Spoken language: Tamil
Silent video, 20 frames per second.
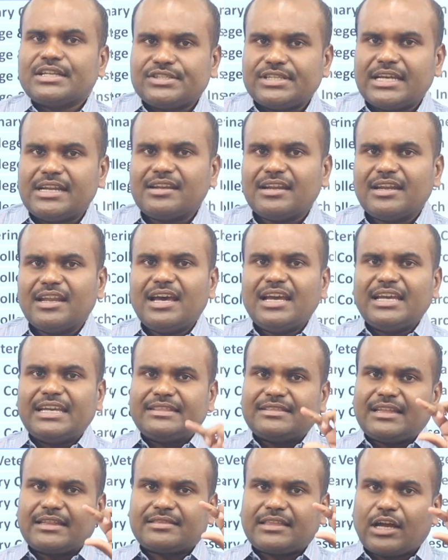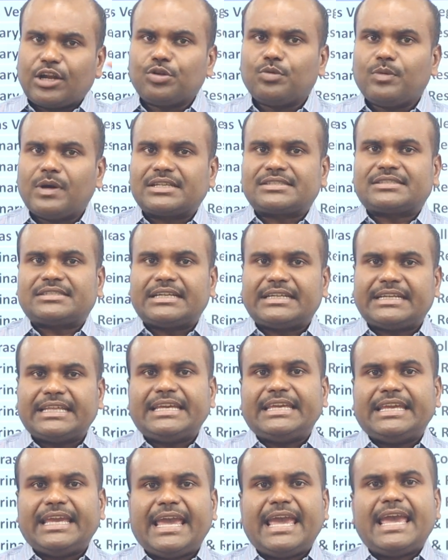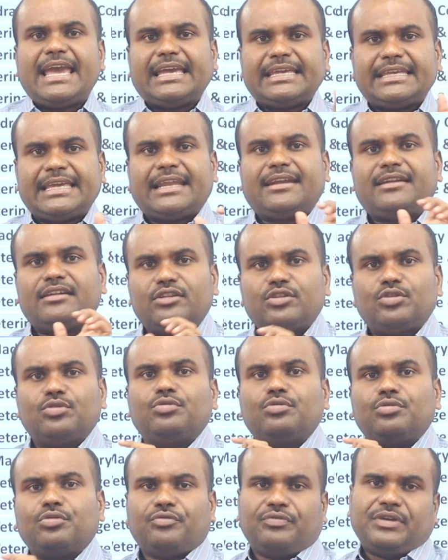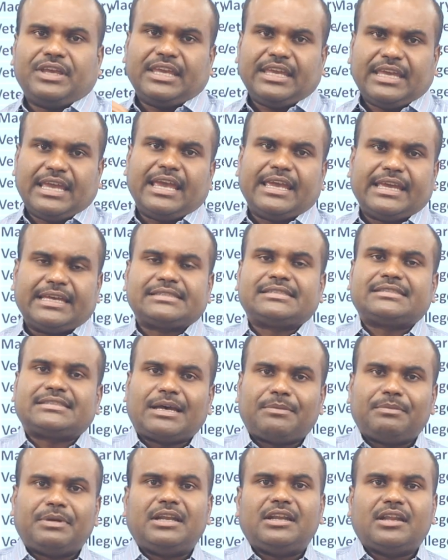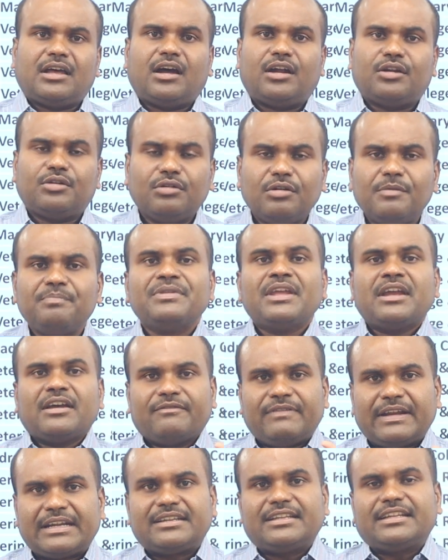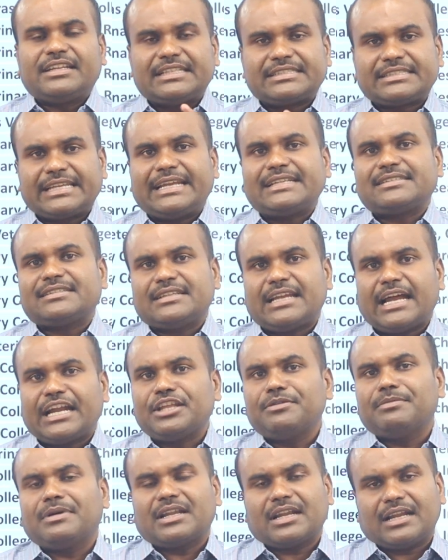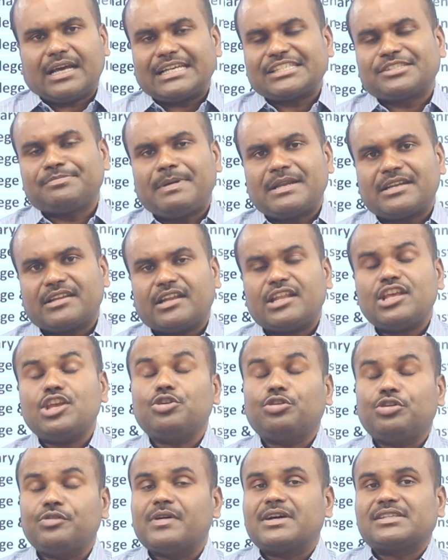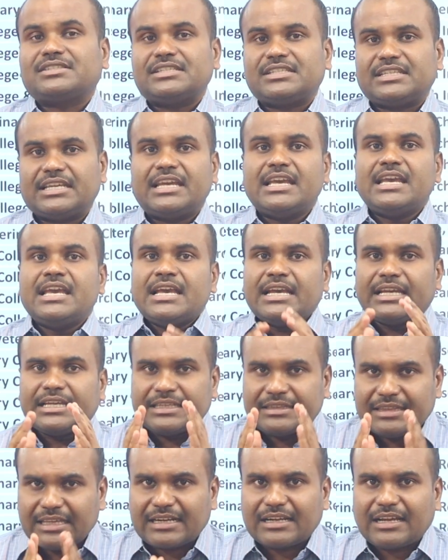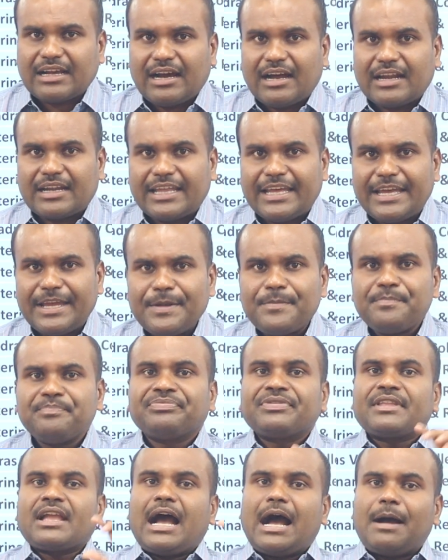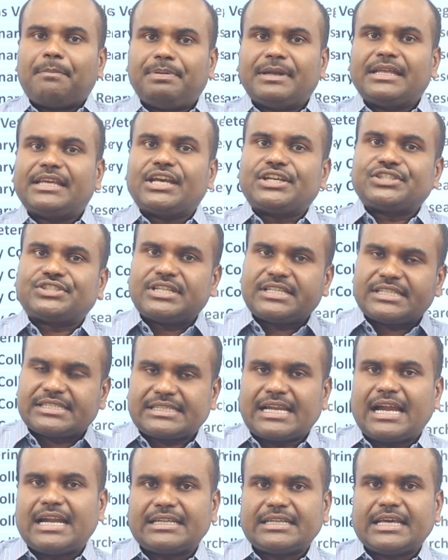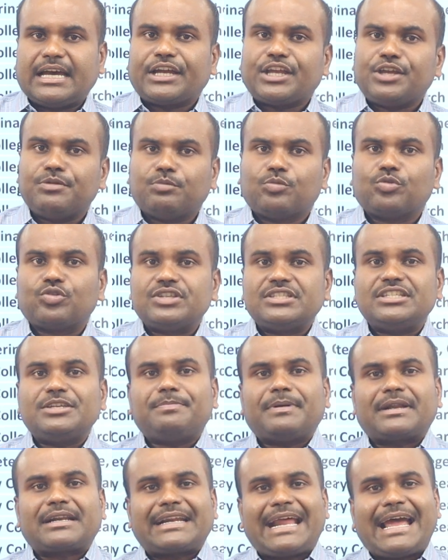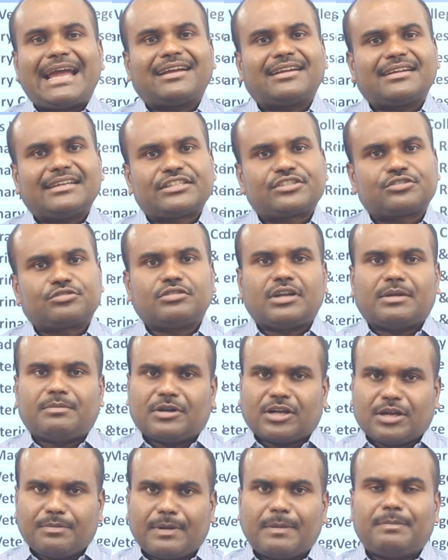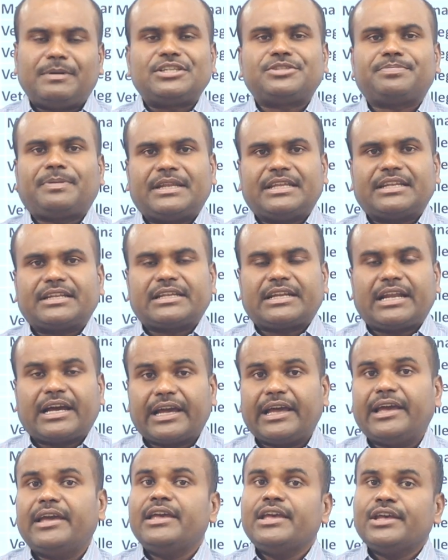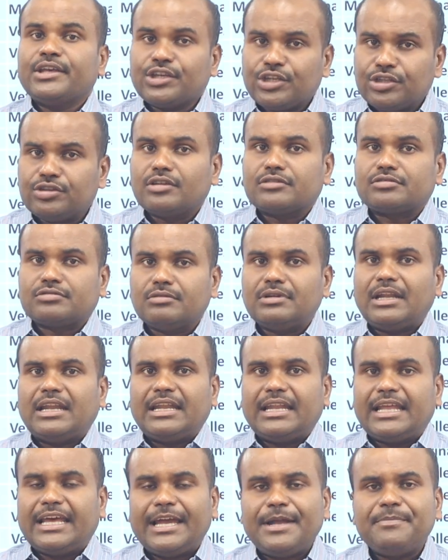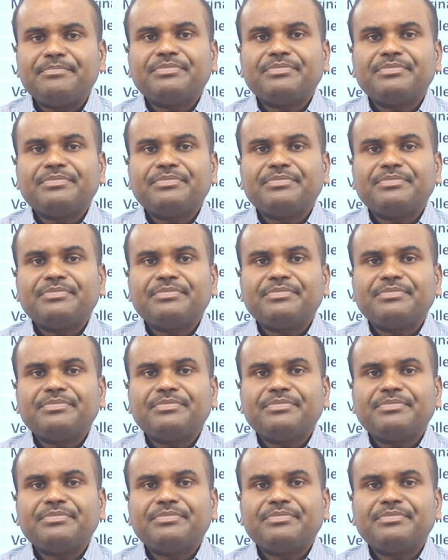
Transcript: ஜென்ரலாக இந்த தனுவாஸ் டிஏஎன்யூவிஏஎஸ் தமிழ்நாடு வெட்டினரி சயின்ஸ் அண்ட் அனிமல் ஹஸ்பண்டரி யூனிவர்சிட்டி இதற்கான அப்ளிகேஷன் ஸ்டார்ட் ஆகி முடிஞ்சு இப்போ ரேங்க் லிஸ்ட்டும் நமக்கு பப்ளிஷ் பண்ணியிருக்கிறாங்க இந்த சூழலில்